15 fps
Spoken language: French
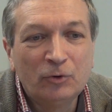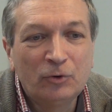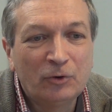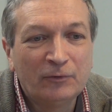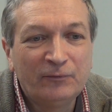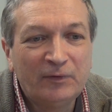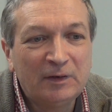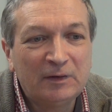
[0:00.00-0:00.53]

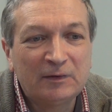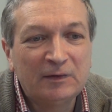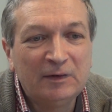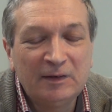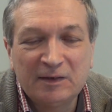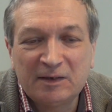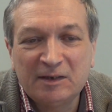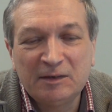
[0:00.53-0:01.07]
Covid
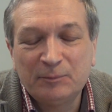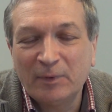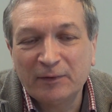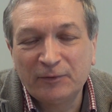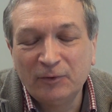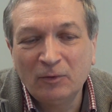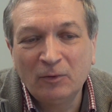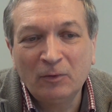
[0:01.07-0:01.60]
décide
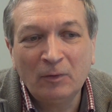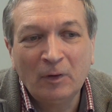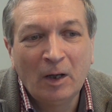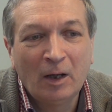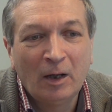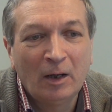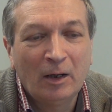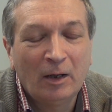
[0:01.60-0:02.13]
maintenant
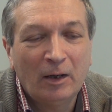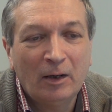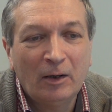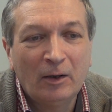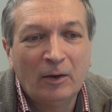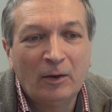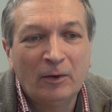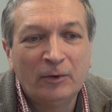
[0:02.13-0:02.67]

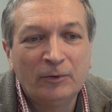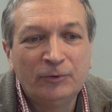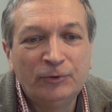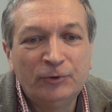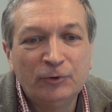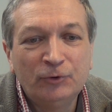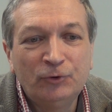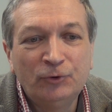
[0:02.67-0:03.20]
euh,
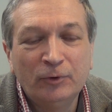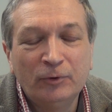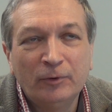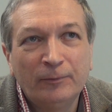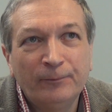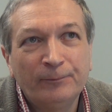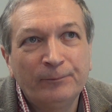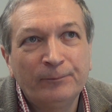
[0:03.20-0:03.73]

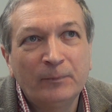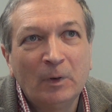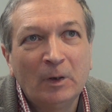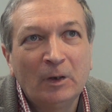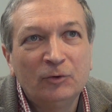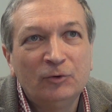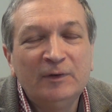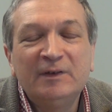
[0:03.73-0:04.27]
de,
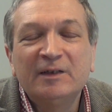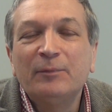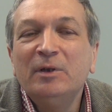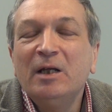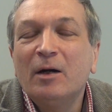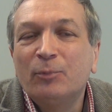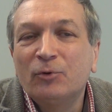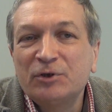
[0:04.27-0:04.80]

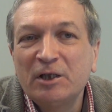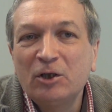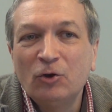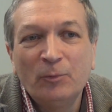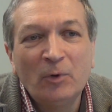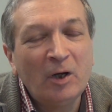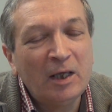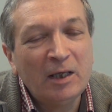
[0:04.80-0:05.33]
déterminer un projet
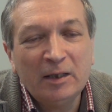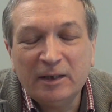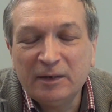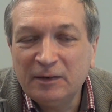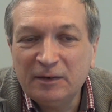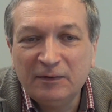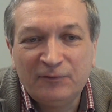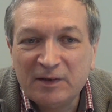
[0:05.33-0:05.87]
commun
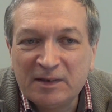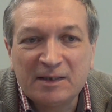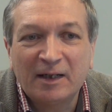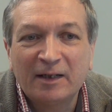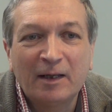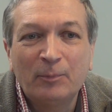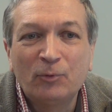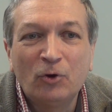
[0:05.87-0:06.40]
et, fixer
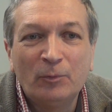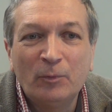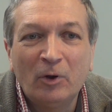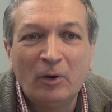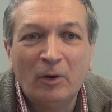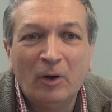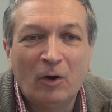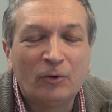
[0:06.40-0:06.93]
un cap
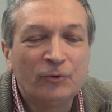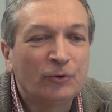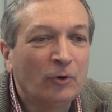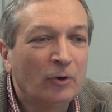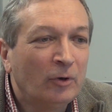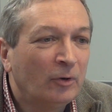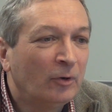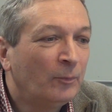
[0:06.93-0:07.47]
commun
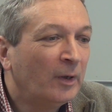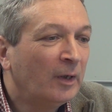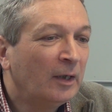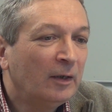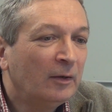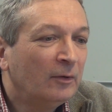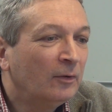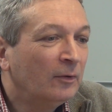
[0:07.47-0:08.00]
entre ben,
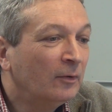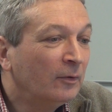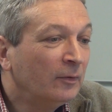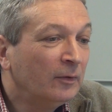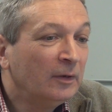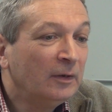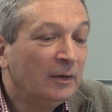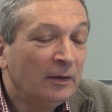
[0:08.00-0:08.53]

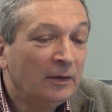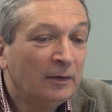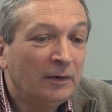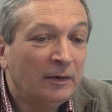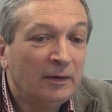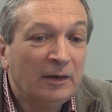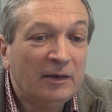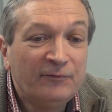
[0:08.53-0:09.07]
euh,
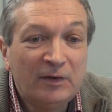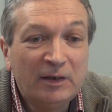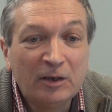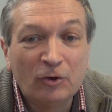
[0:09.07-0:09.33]
les, villes et